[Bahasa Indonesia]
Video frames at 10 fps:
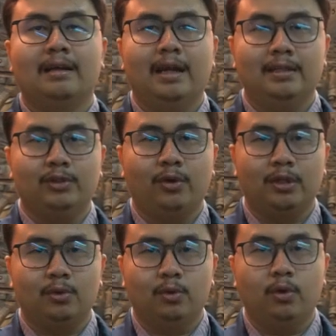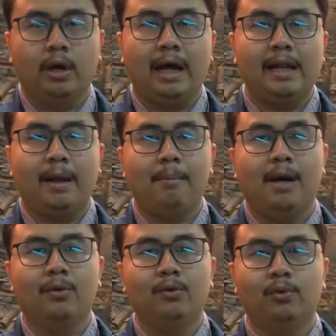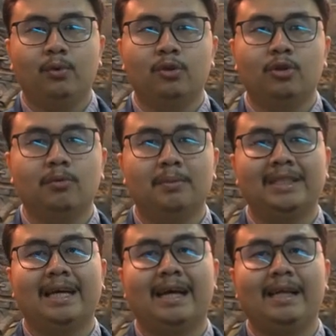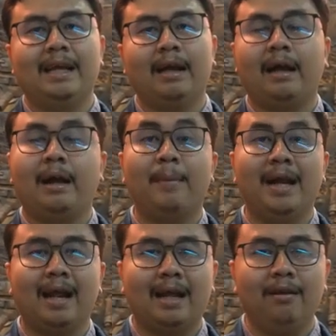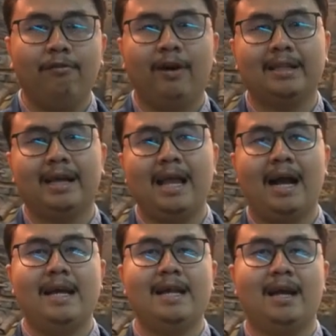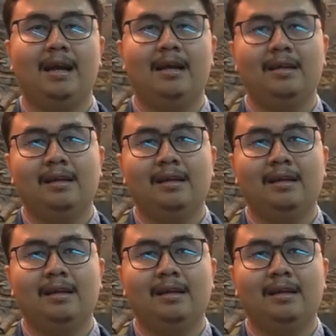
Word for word: dan suatu hal yang baru untuk mencari kebenaran fakta yang ada.